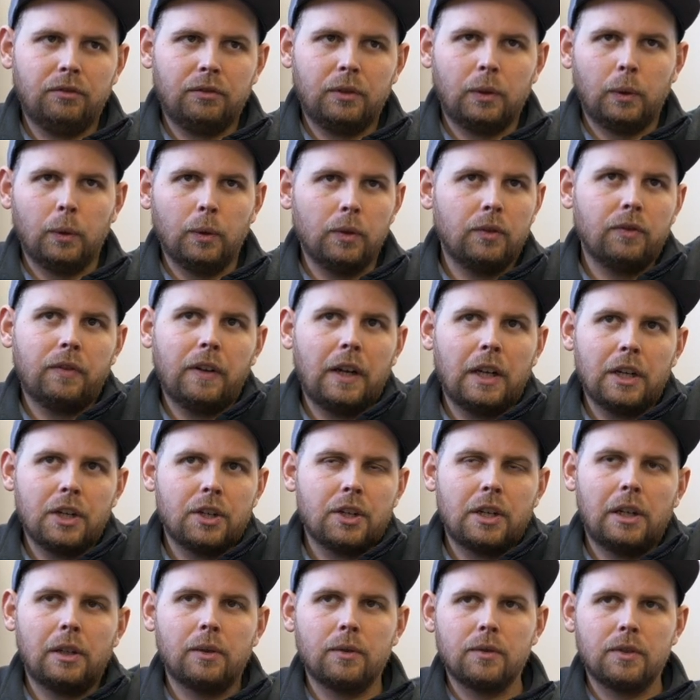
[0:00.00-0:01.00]

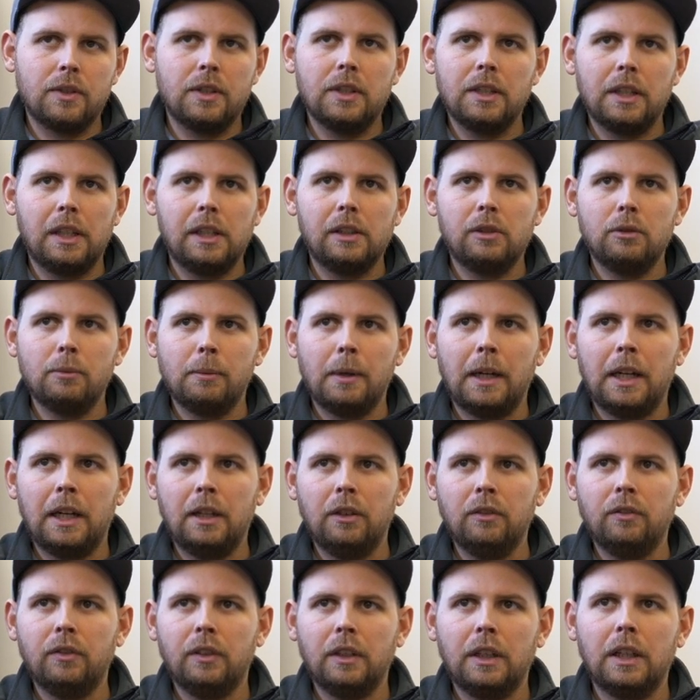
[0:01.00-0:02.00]
Großveranstaltungen sind halt nun mal
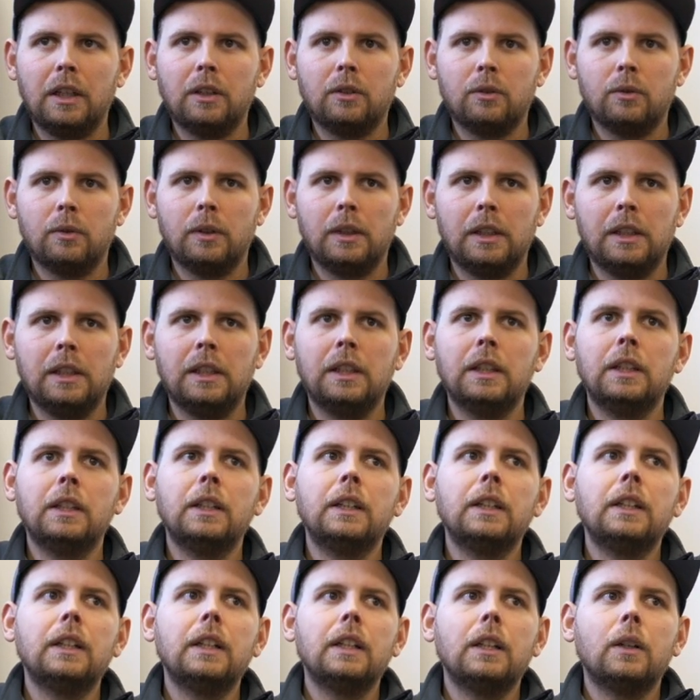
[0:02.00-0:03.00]
einfach aktuell
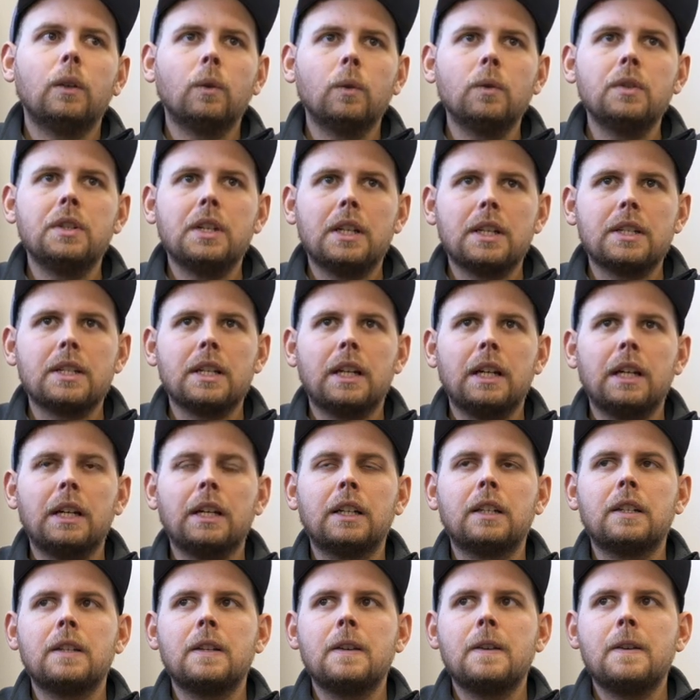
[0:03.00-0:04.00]

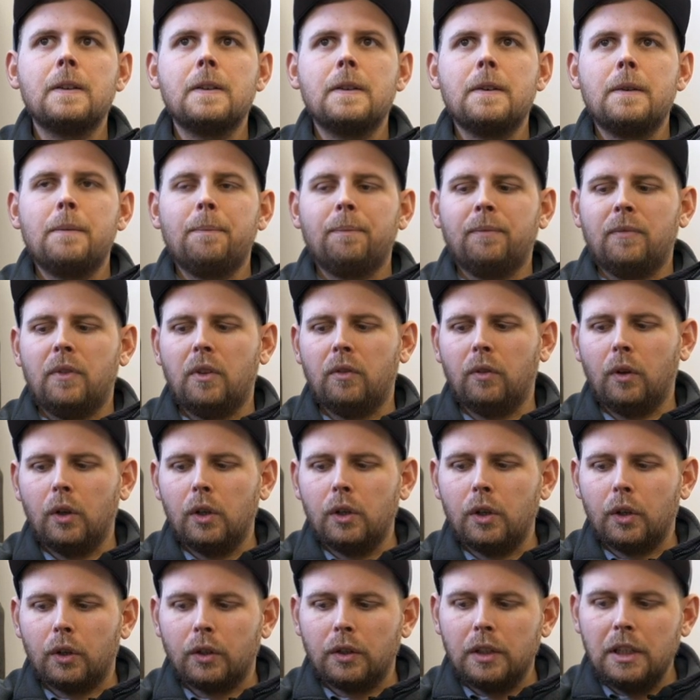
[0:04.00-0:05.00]
untersagt. Wir
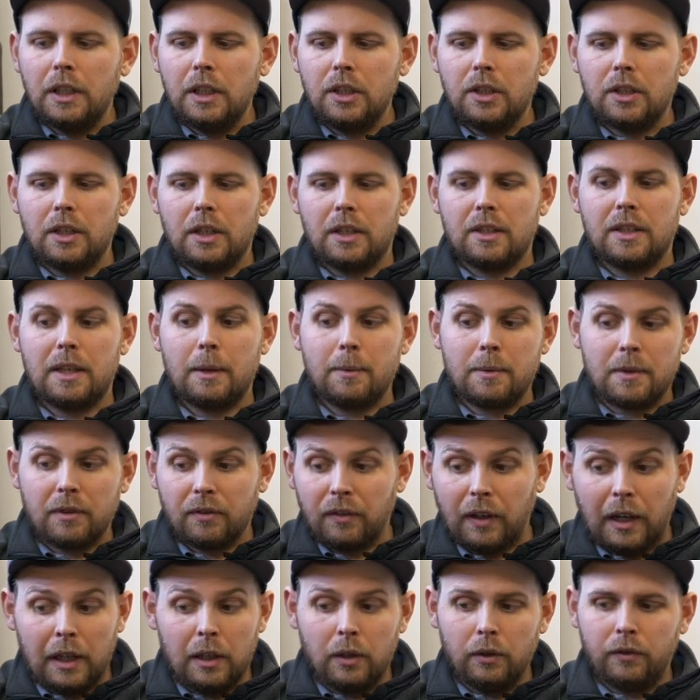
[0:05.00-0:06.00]
wollen auch nicht, also selbst
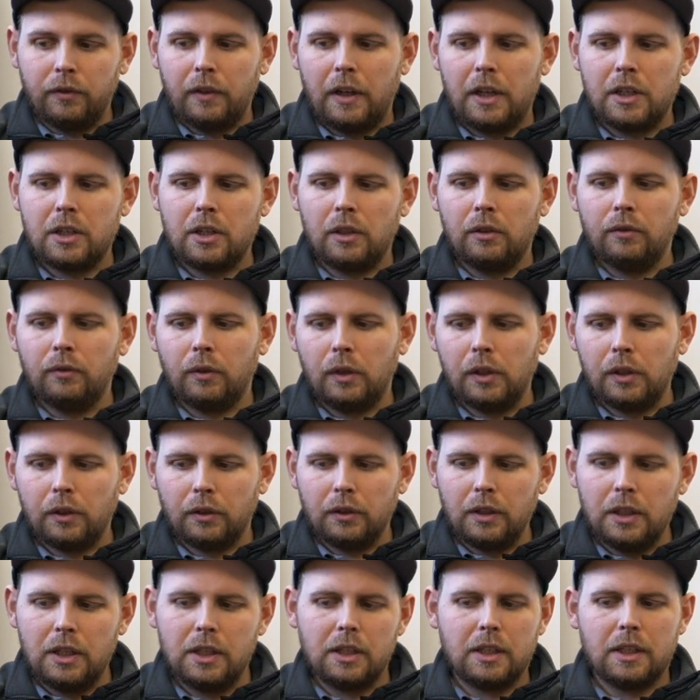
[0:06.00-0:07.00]
eine Freiluftveranstaltung, wollen
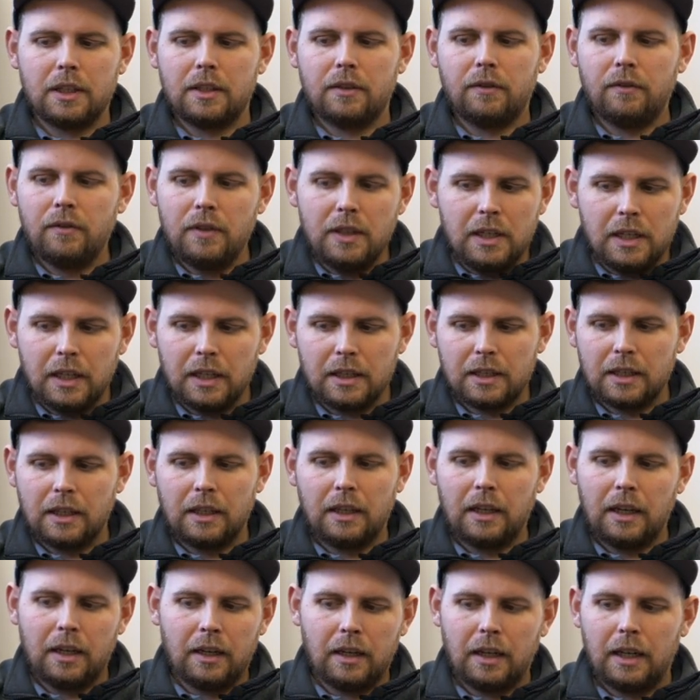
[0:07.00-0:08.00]
auch nicht, dass wir es
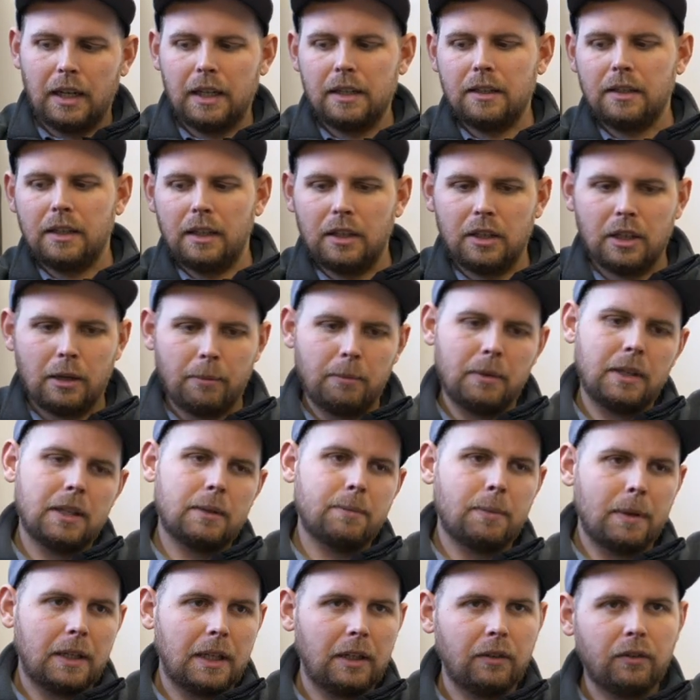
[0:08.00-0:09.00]
am Ende heißt, ja, ich habe mir
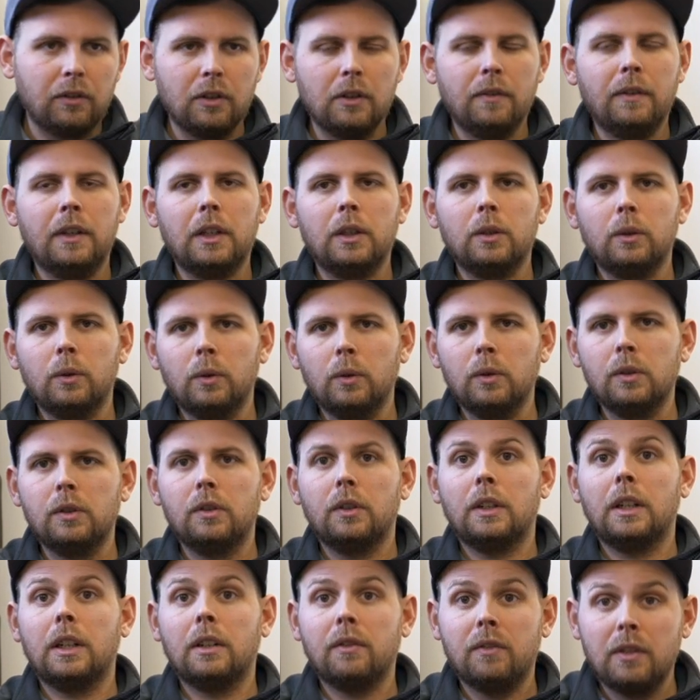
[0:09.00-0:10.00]
das bei der Firma
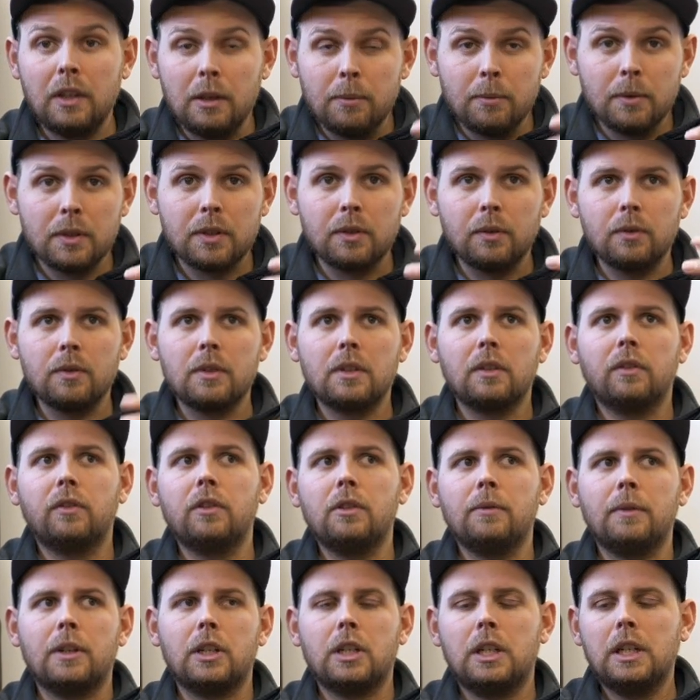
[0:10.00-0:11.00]
geholt oder wir müssen unsere
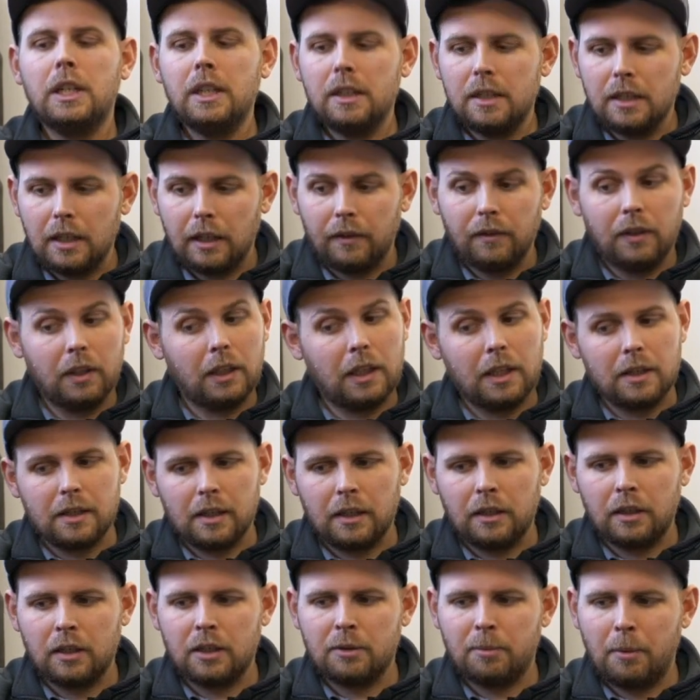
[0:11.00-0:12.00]
Firma schließen, da haben wir ein ganz
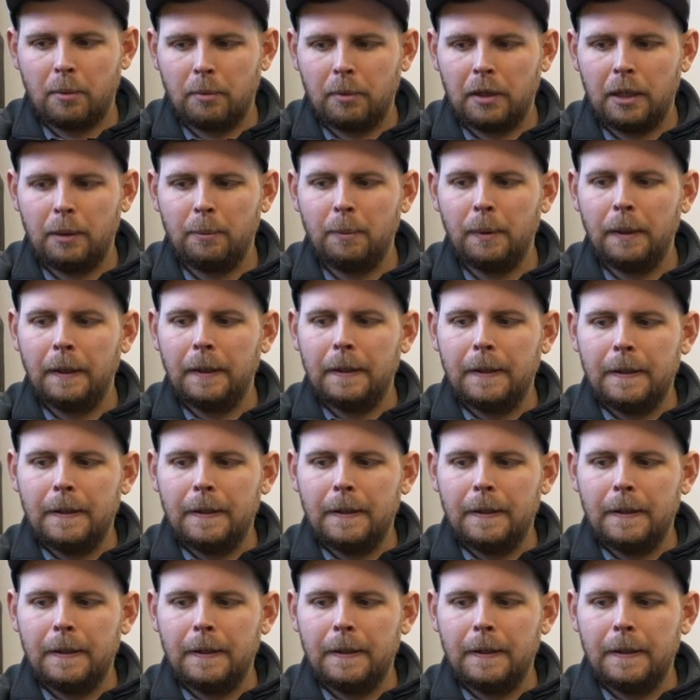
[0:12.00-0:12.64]
anderes Problem.